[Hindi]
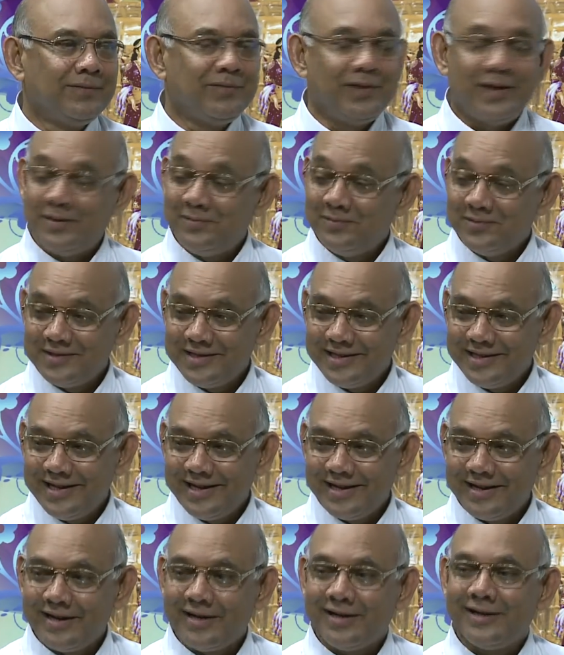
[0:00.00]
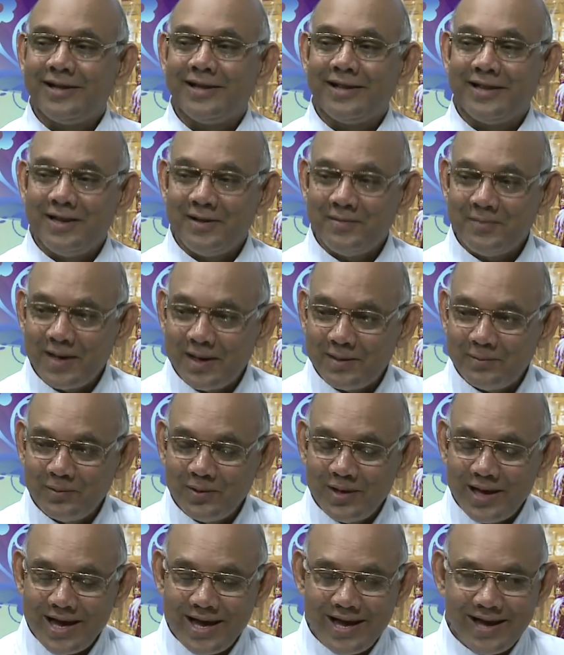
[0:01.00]
फिर मुझे देखा कितनी बार
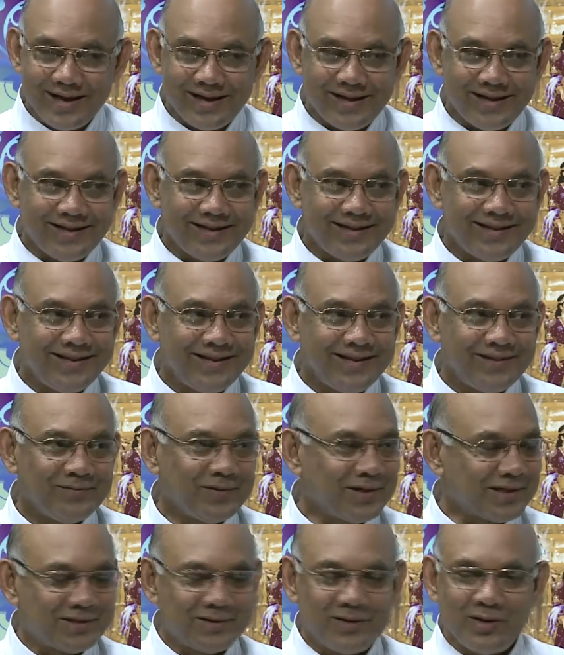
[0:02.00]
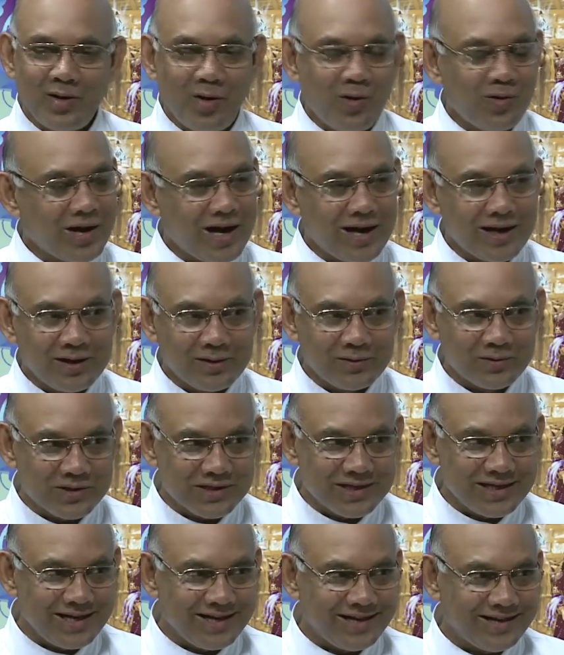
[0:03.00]
बुलाया है बस और आगे
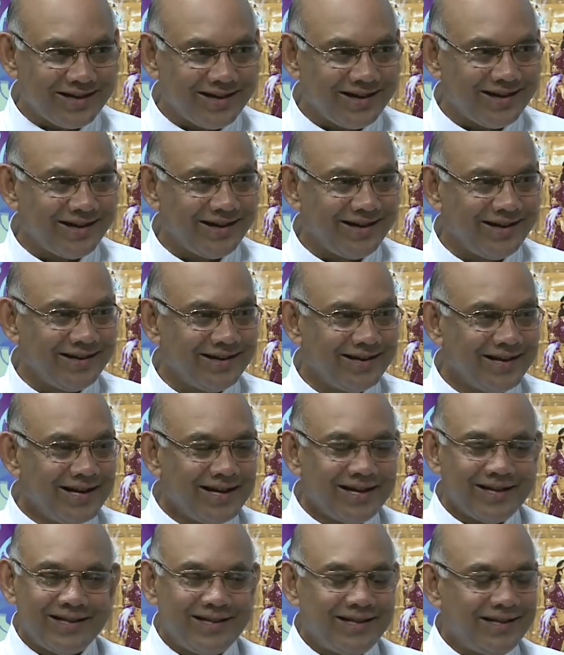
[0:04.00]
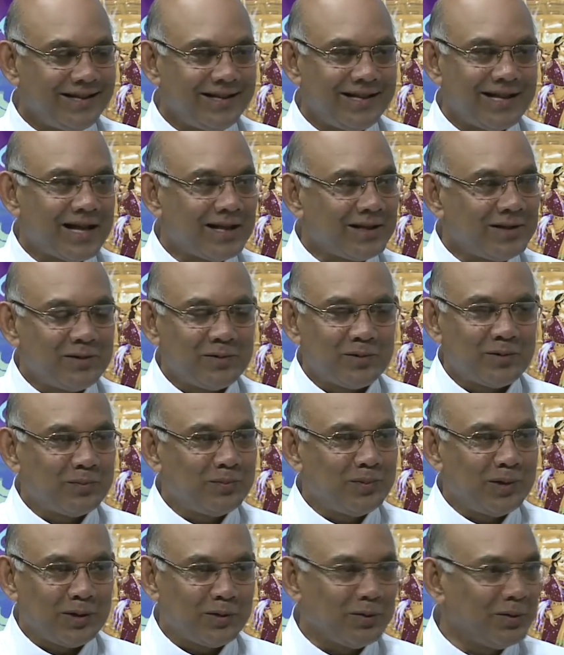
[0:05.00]
कुछ नहीं कहा दीदी दादियों को
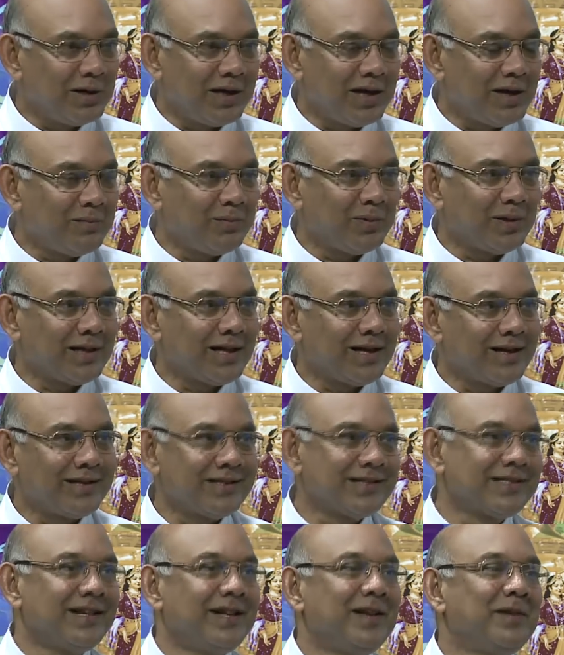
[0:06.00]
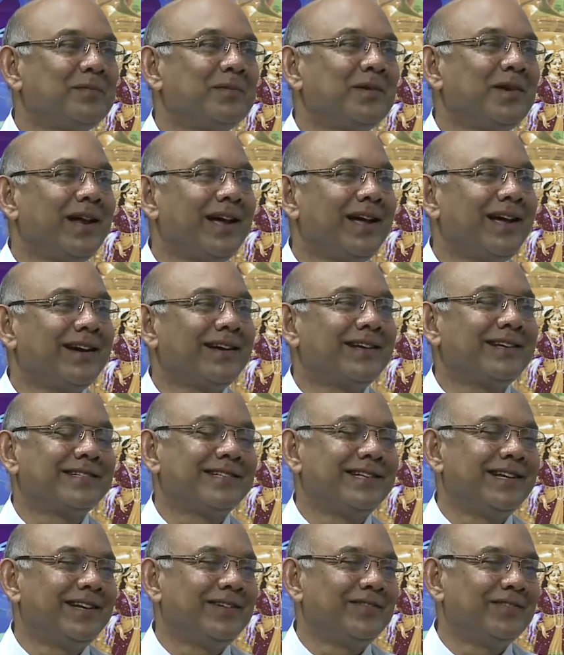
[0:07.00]
बिल्कुल नहीं पता किसने बुलाया
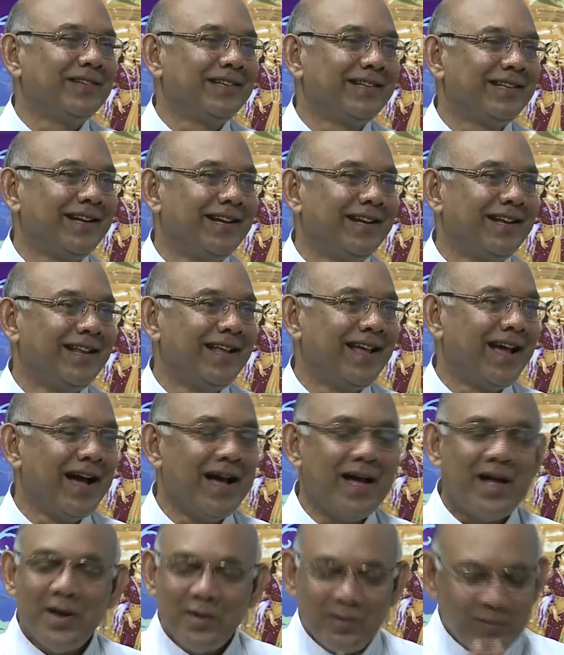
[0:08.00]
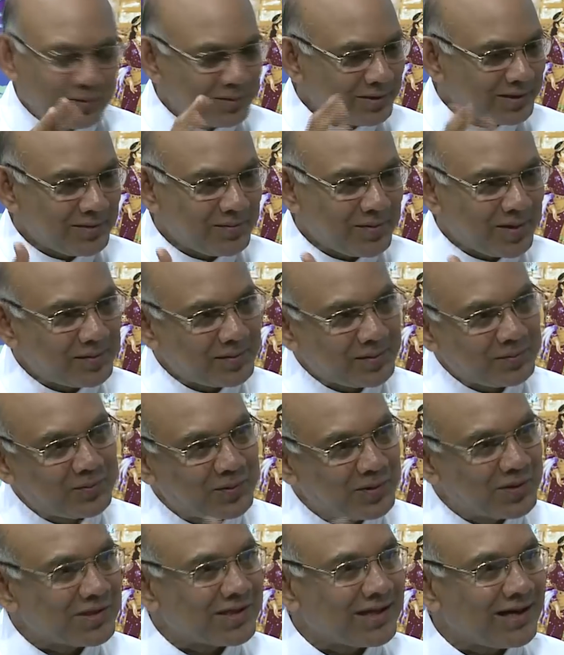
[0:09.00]
किसने निमंत्रण दिया उनसे बाबा
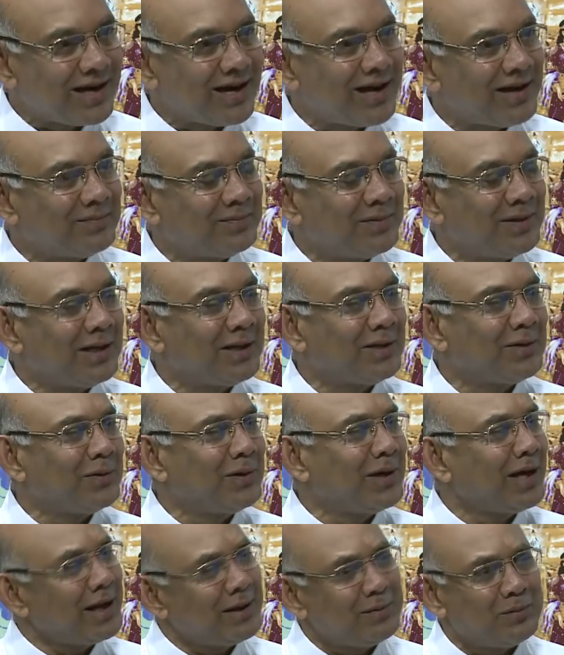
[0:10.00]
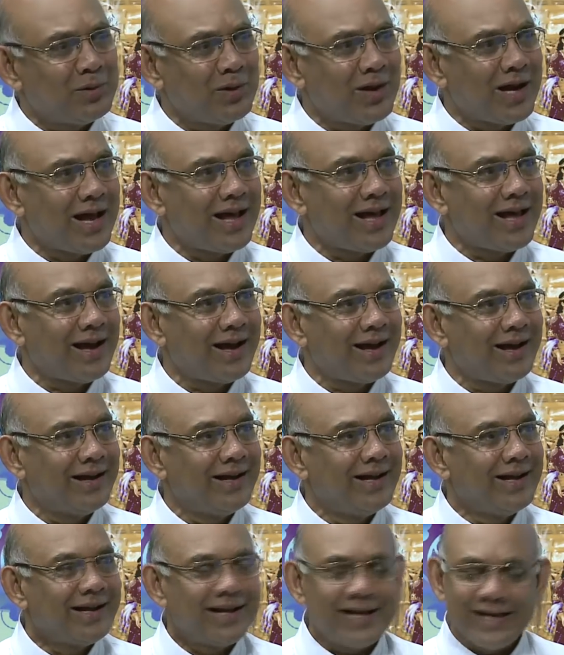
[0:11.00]
पूछ रहा आपने तो नहीं बुलाया
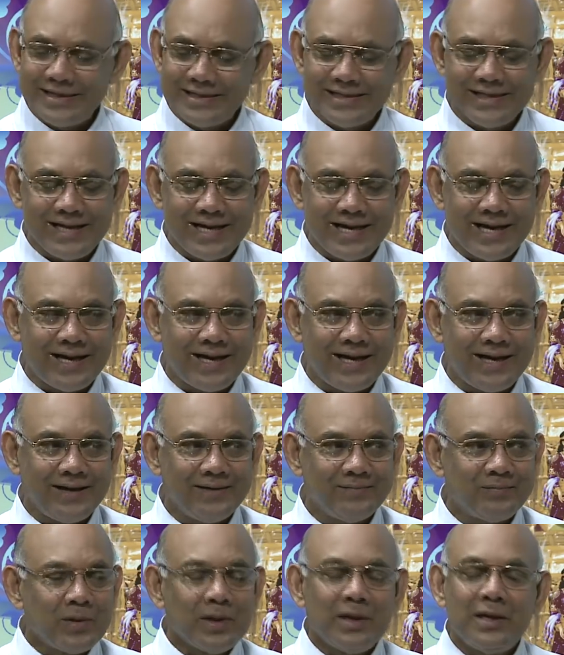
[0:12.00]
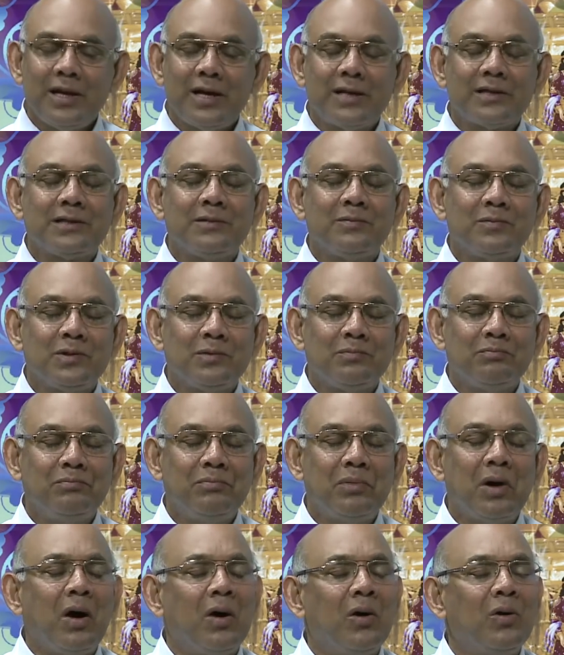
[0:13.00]
कैसे आए यहाँ से मुझे
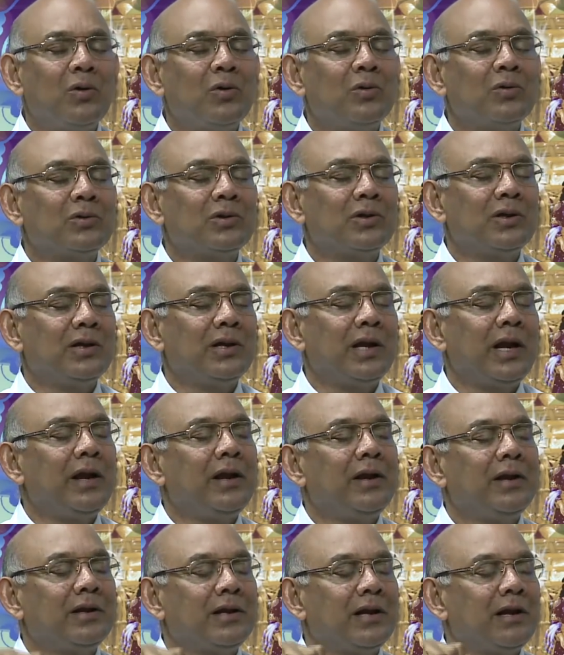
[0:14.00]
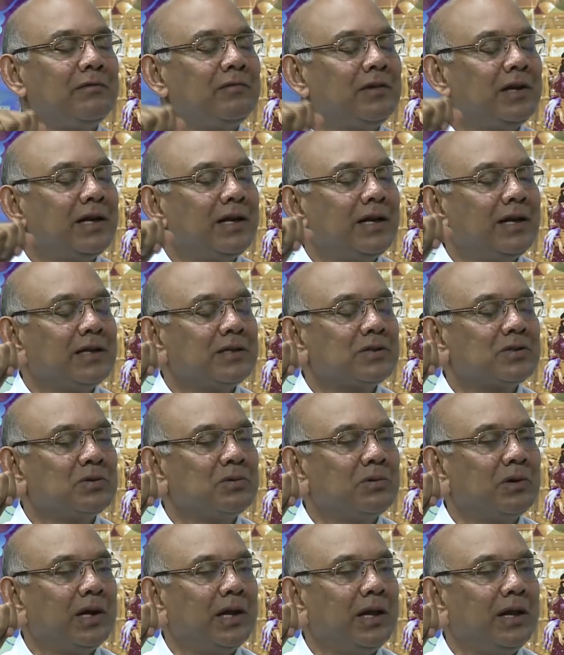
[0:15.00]
बहुत ग्रेट अवेयरनेस
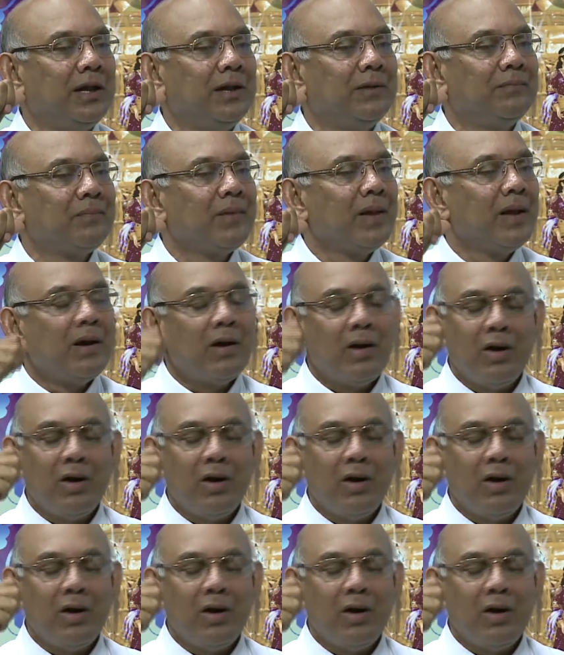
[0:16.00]
हो गई हम्म।